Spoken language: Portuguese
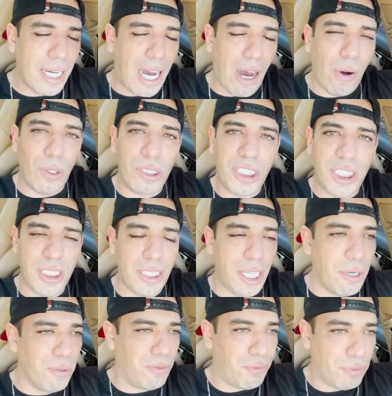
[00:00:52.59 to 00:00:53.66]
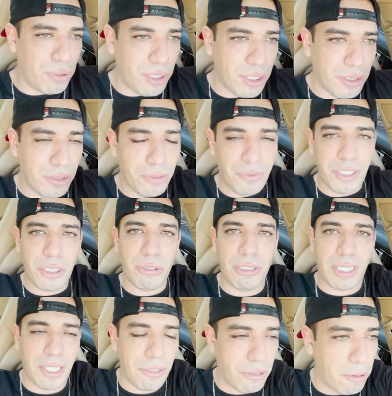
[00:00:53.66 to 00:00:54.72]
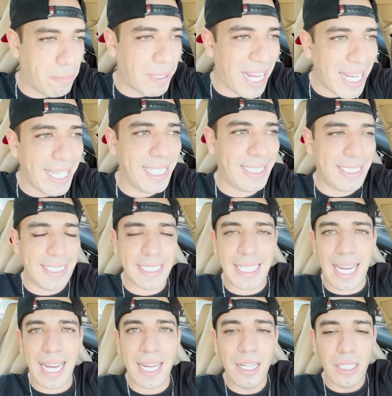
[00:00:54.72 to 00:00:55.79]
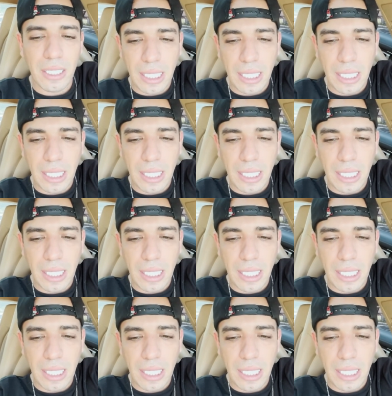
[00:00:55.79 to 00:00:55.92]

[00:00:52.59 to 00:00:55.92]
aonde eu fui no vídeo anterior para retirar